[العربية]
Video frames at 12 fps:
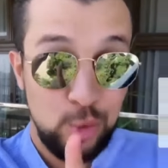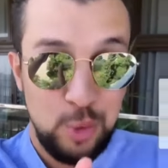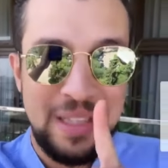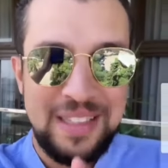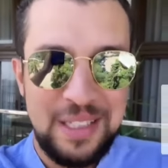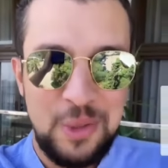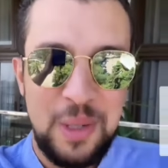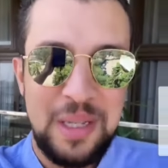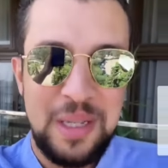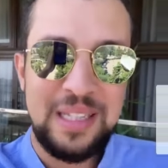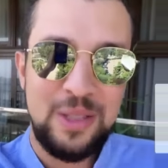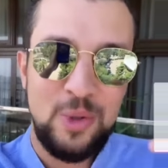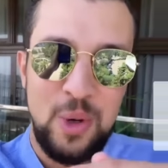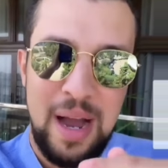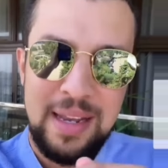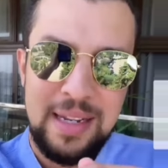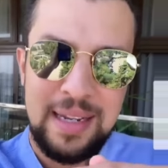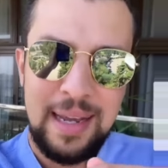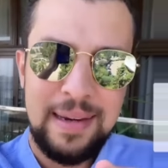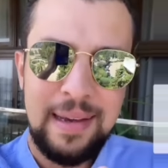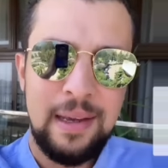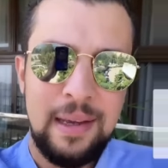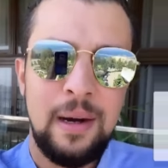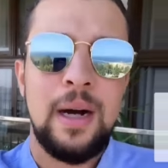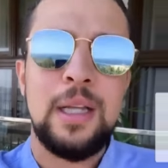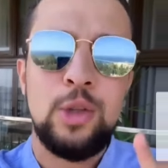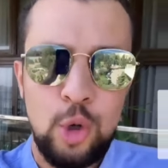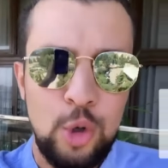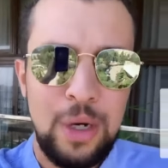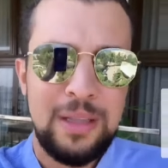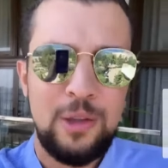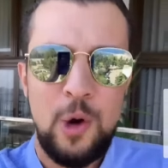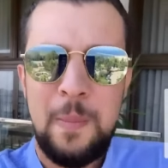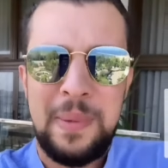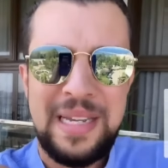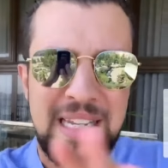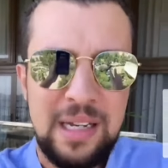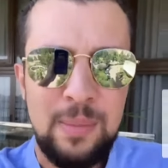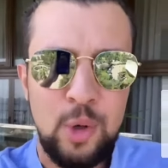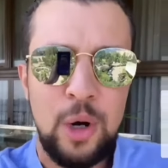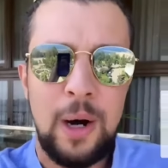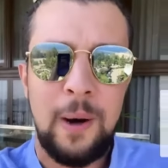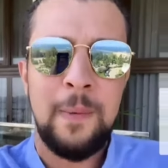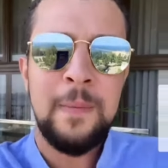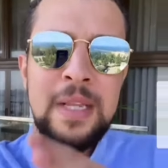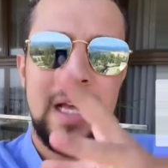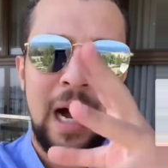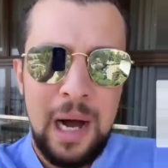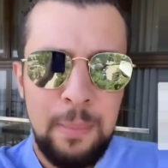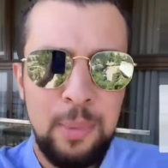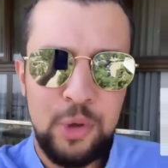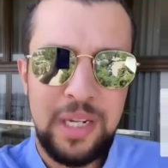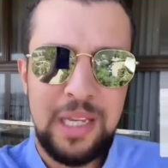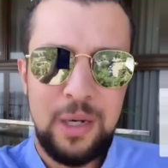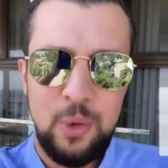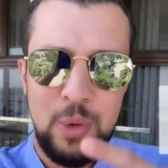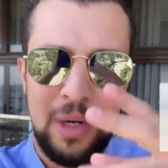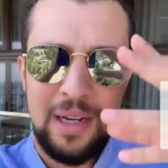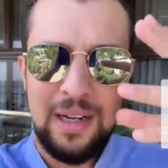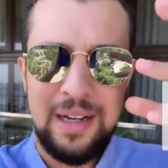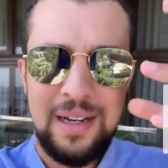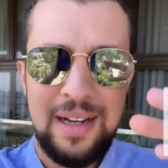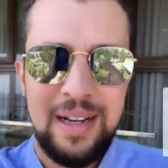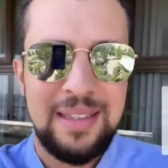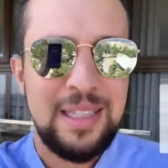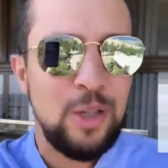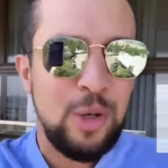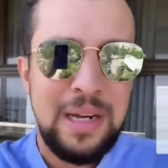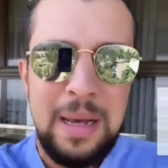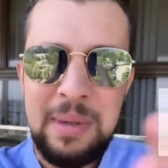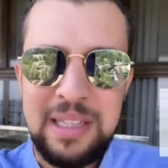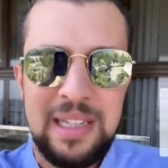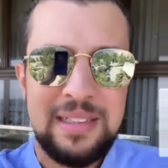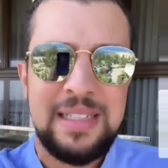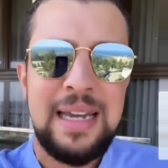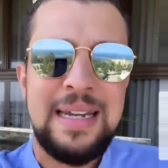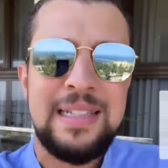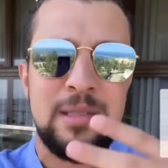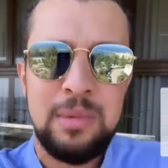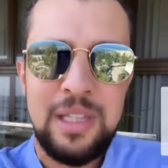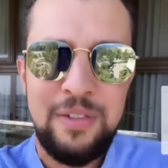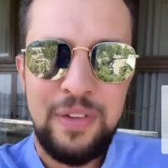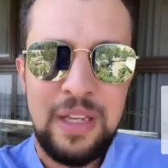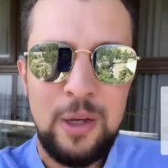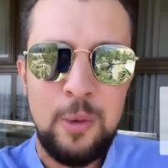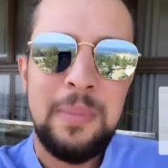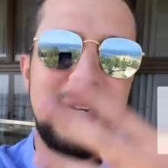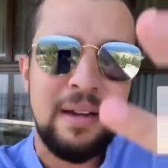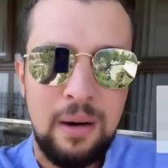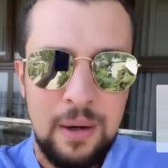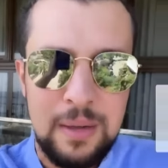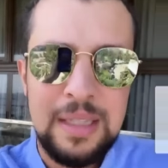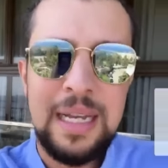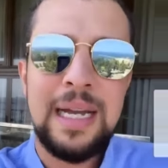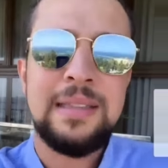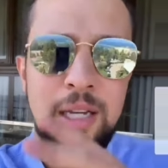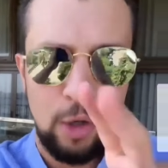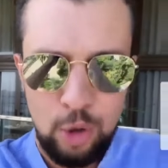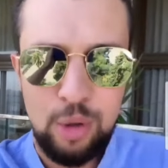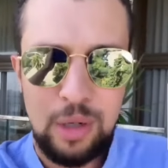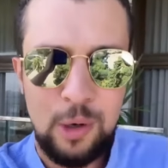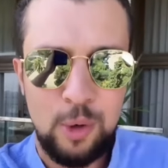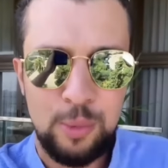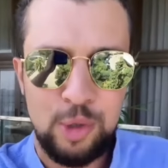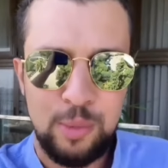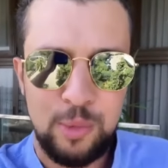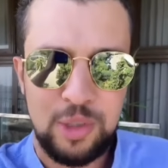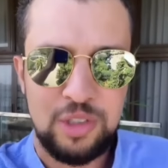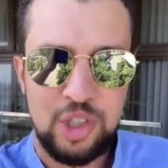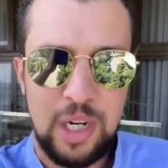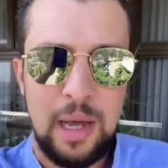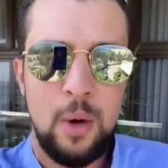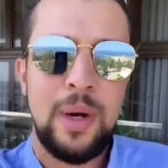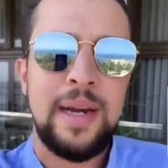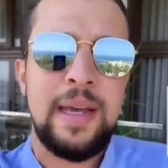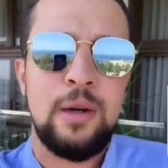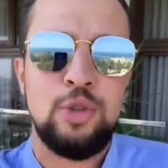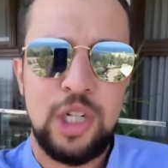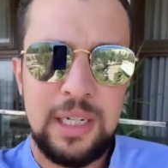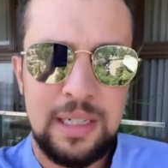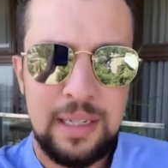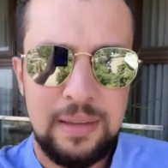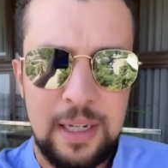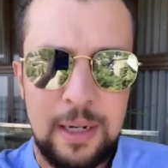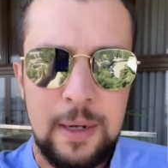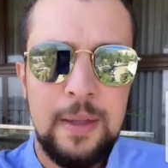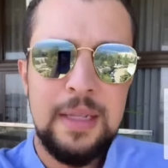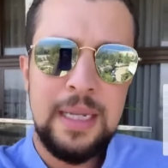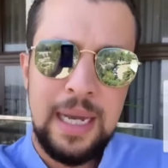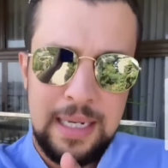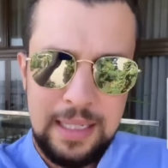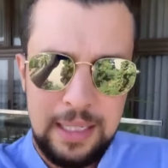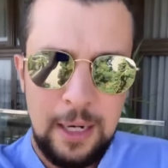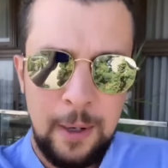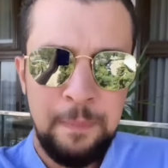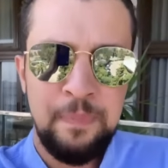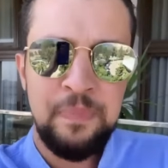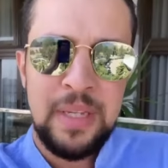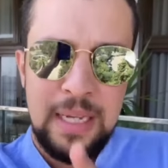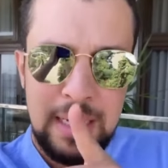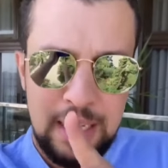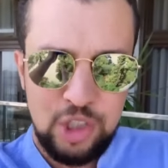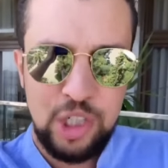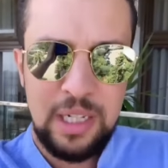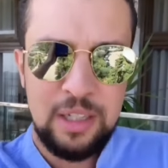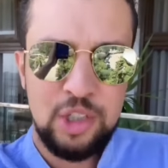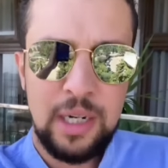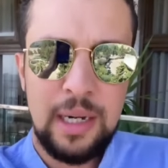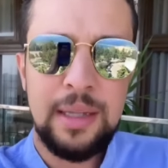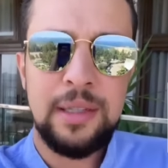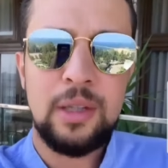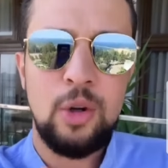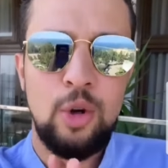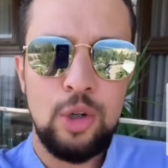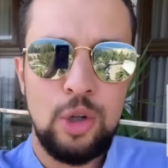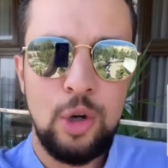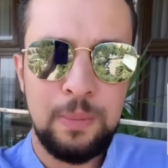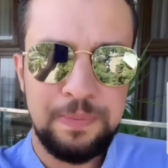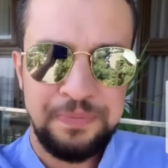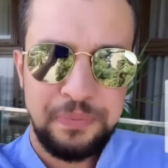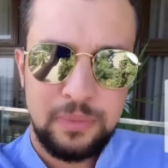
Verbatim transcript: تو 2020 هاي ليك هنايا دخلوا عندهم قلبوها ابوني وديروا علامه الجزائر لازم ديفيلي ومنا حتى نروحوا لاكوب دي موند ان شاء الله وانايا واش عليا ندير عليا العشيه ان شاء الله نقول لكم